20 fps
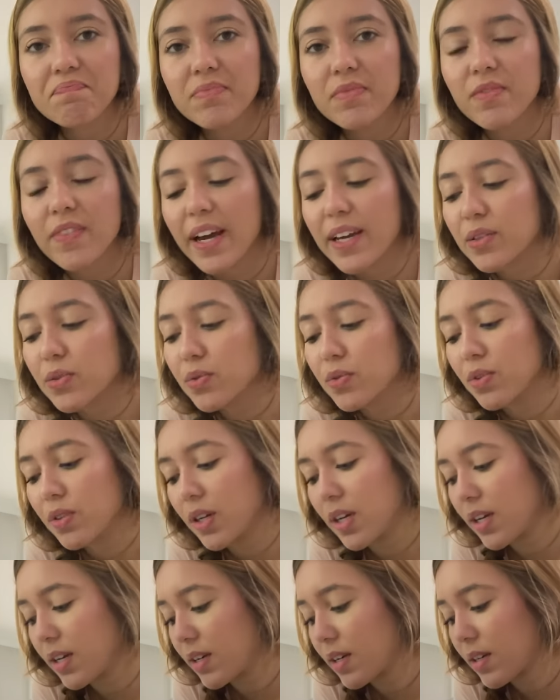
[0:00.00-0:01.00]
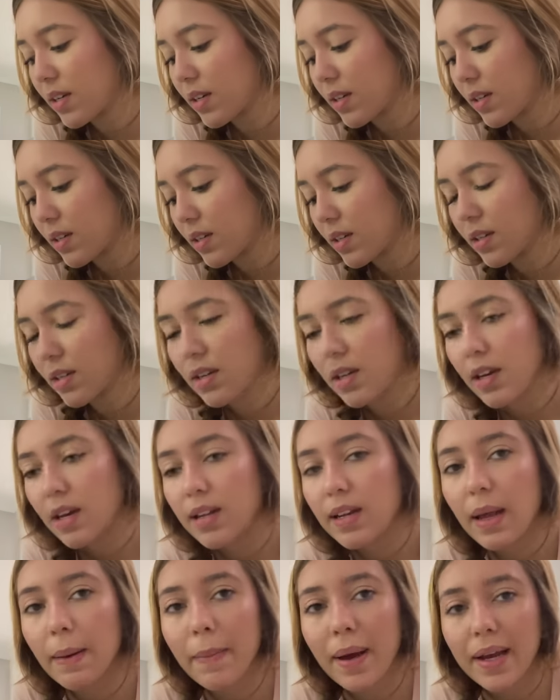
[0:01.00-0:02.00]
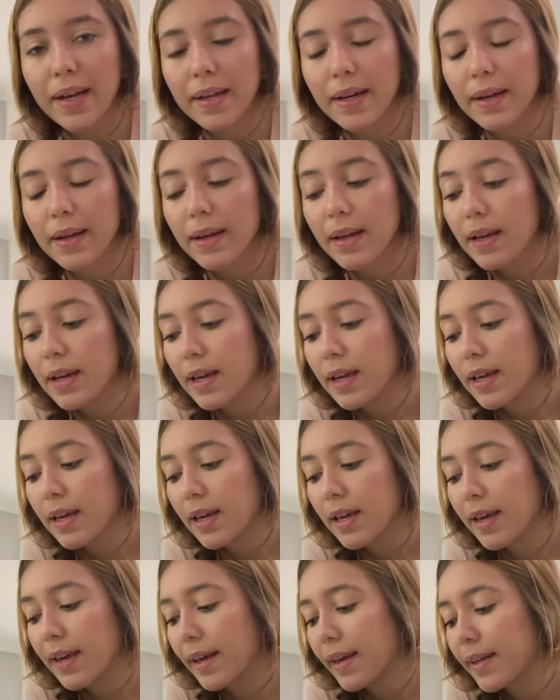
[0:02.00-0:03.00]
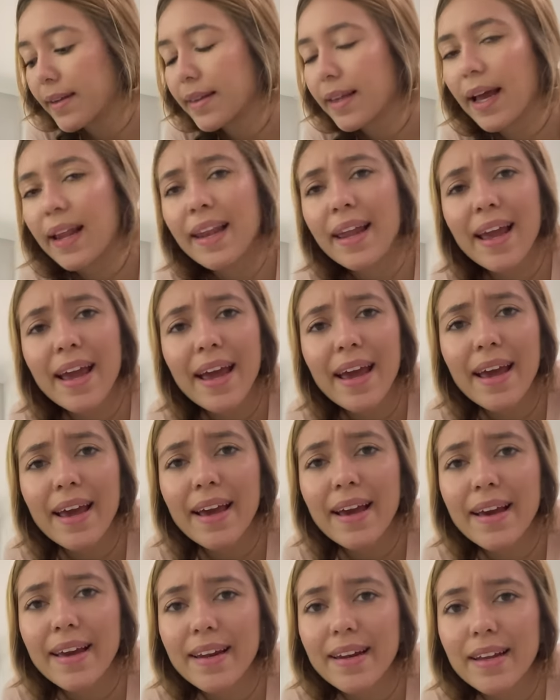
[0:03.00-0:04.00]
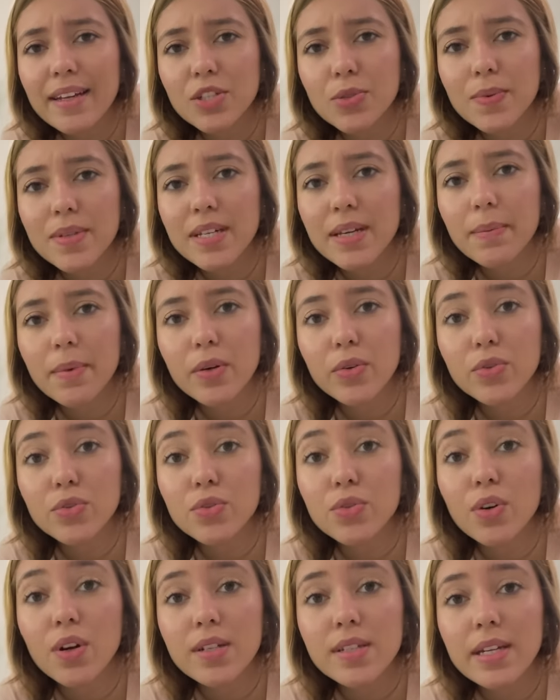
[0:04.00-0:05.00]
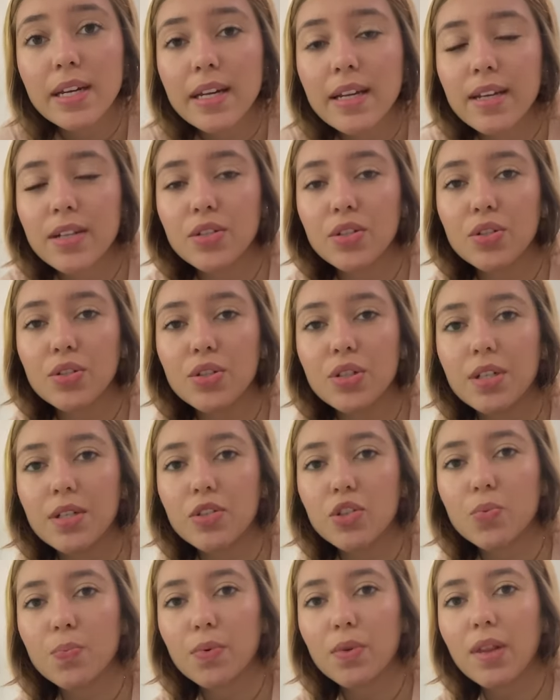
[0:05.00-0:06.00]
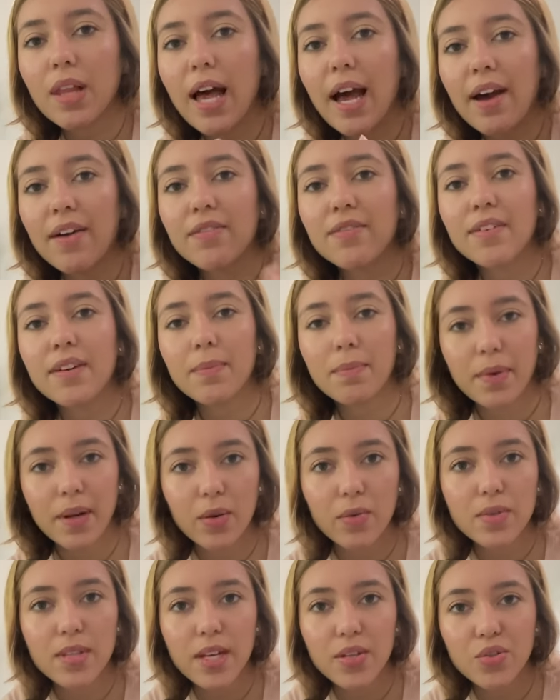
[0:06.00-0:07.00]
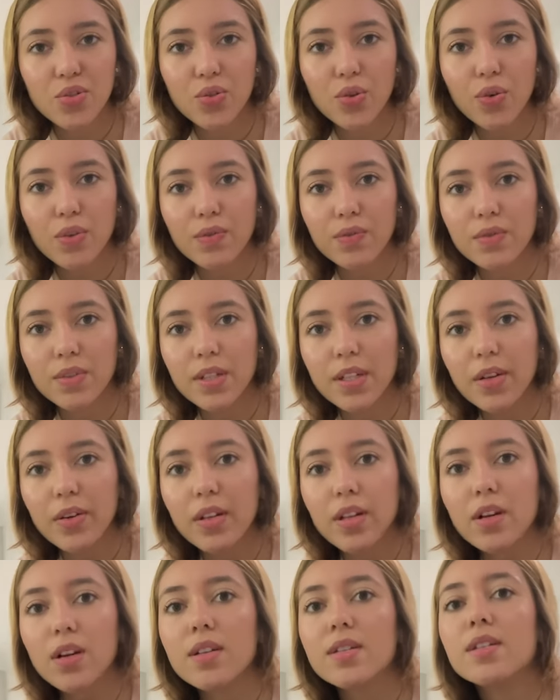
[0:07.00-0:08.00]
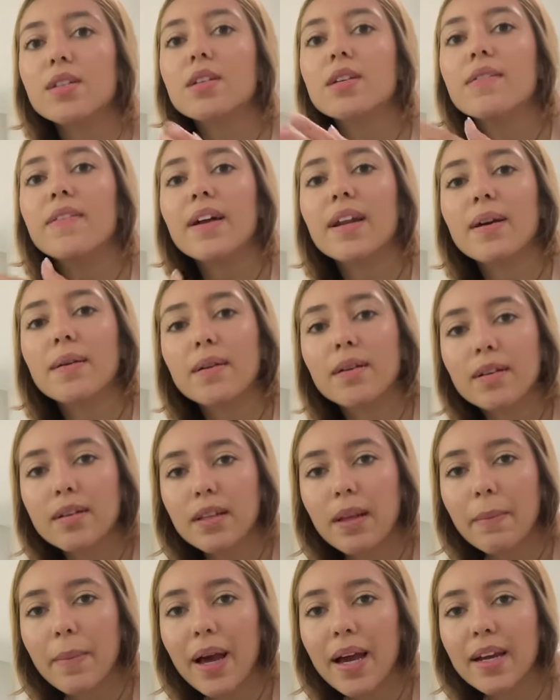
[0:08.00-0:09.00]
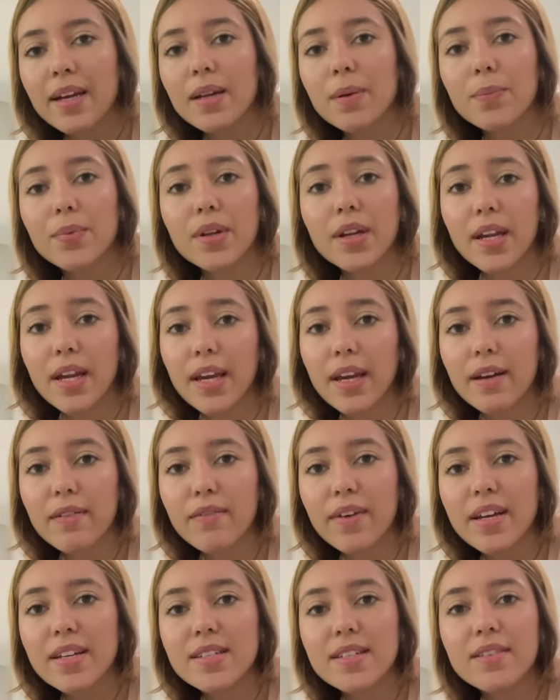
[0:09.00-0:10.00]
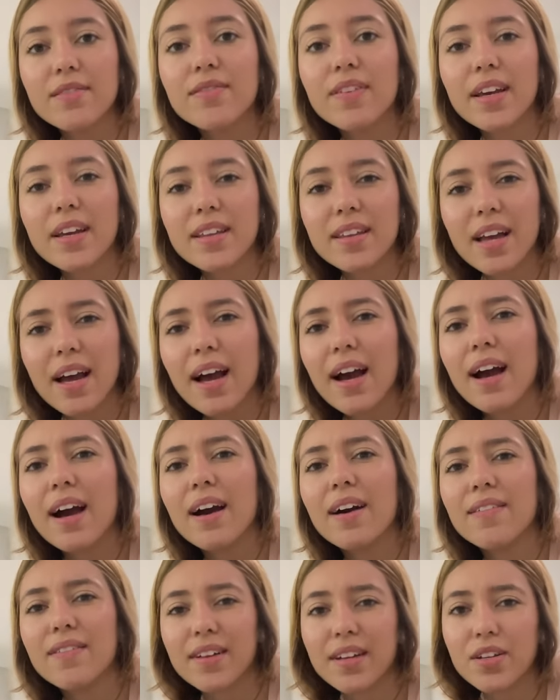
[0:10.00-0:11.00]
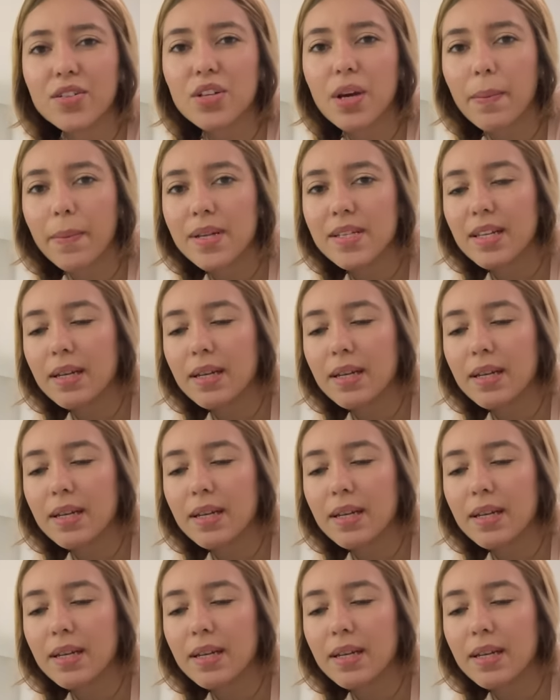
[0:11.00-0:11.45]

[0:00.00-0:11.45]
vai tudo na, na máquina. É, talher, é, tipo assim, minha host não gosta nem que a gente, tipo, lave pra usar de novo, entendeu? Ela gosta de levar na, na máquina porque vai desinfectar, vai deixar mais